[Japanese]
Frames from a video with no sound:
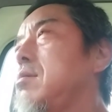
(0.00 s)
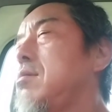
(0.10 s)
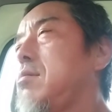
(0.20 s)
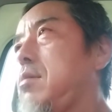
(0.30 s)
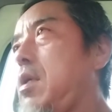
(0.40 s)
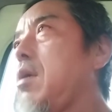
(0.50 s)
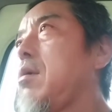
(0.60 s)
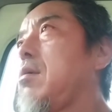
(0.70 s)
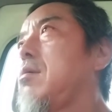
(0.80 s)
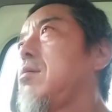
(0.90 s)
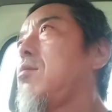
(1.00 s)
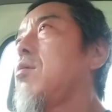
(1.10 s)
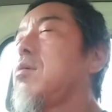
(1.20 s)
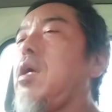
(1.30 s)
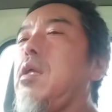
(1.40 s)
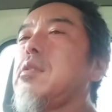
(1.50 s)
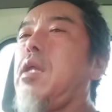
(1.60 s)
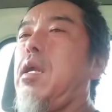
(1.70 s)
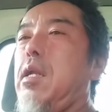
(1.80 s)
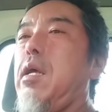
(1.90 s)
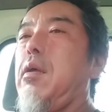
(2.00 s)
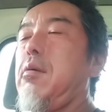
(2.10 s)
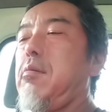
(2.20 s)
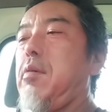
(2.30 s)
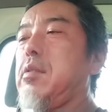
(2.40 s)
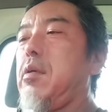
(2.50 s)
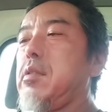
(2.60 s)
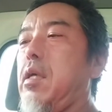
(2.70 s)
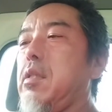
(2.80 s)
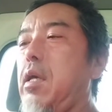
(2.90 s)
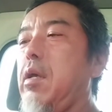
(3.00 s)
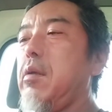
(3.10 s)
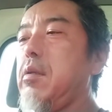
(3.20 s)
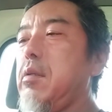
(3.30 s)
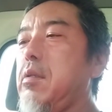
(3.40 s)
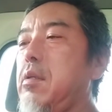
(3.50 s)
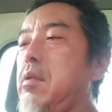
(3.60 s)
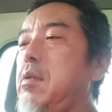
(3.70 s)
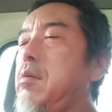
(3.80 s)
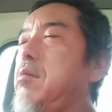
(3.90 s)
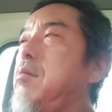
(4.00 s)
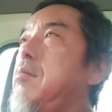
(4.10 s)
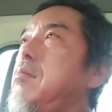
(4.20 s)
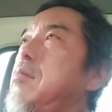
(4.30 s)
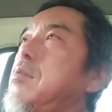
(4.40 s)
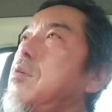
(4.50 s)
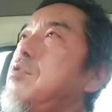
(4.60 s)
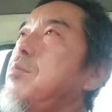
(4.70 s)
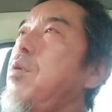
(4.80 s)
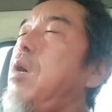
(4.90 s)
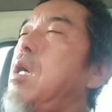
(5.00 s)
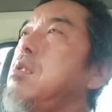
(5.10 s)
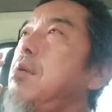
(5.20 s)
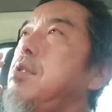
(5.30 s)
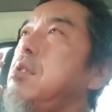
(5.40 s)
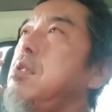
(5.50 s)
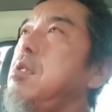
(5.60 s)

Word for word: ね、このぐらいだったらね、わざわざね、そのズボン履いて別に、